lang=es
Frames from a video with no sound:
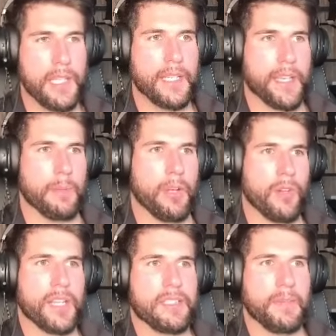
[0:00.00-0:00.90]
y a lo
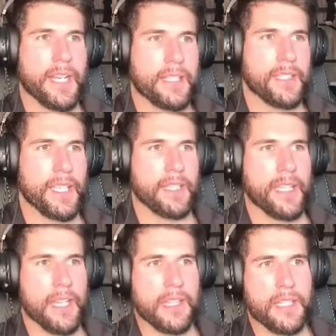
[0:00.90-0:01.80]
mejor la semana
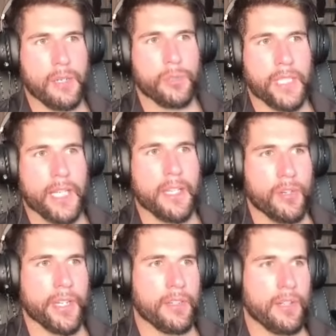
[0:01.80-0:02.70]
siguiente haces la rutina del
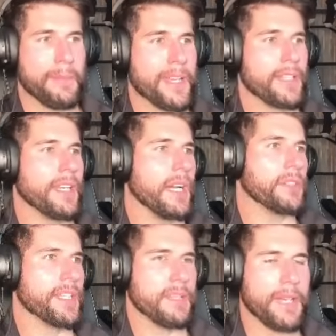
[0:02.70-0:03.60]
Ronnie Coleman y la
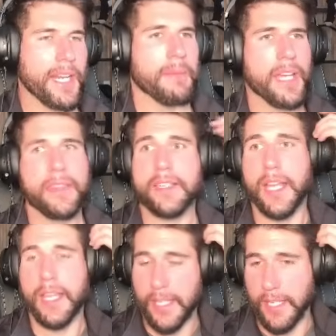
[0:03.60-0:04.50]
otra semana me haces
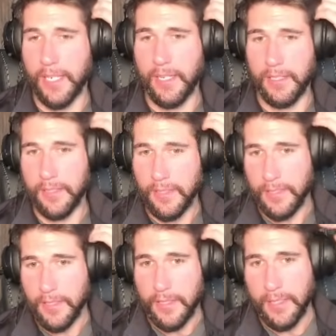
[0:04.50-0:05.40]
la del
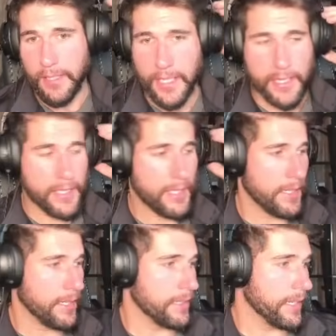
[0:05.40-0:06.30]

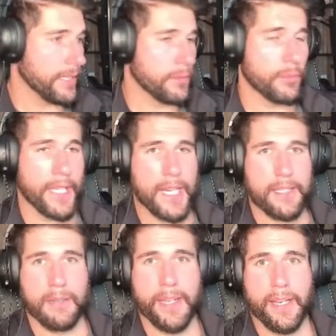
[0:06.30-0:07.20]
que tú
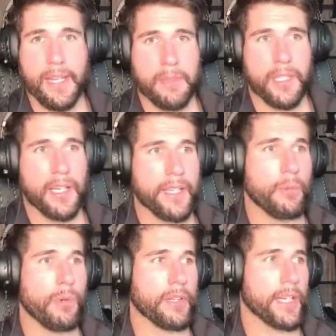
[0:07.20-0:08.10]
quieras, el Big Ramy, el
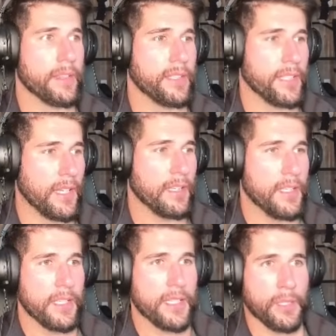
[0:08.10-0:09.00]
Nick Walker, etc.
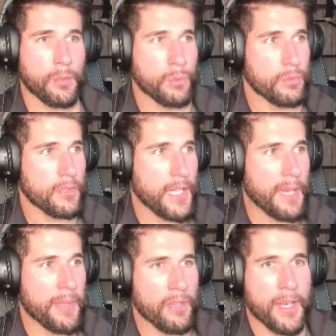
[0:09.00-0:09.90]
y tú,
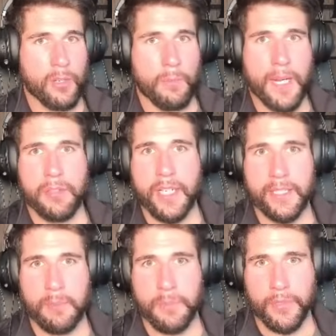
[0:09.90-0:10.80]
a medio o largo plazo en el
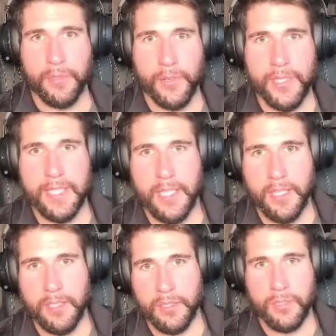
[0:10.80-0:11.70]
tiempo, no estás
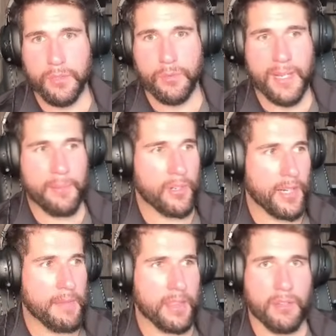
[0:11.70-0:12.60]
haciendo una
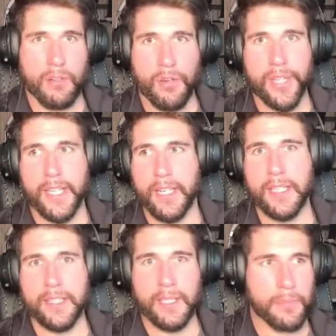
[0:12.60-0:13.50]
programación lógica en
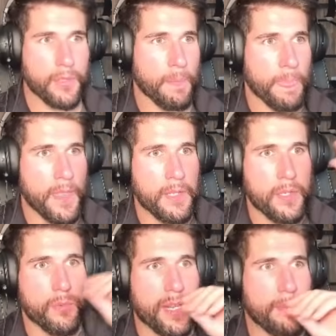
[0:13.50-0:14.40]
el tiempo,
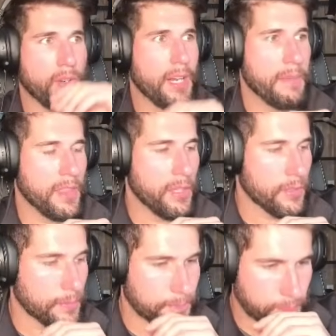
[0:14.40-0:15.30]
una programación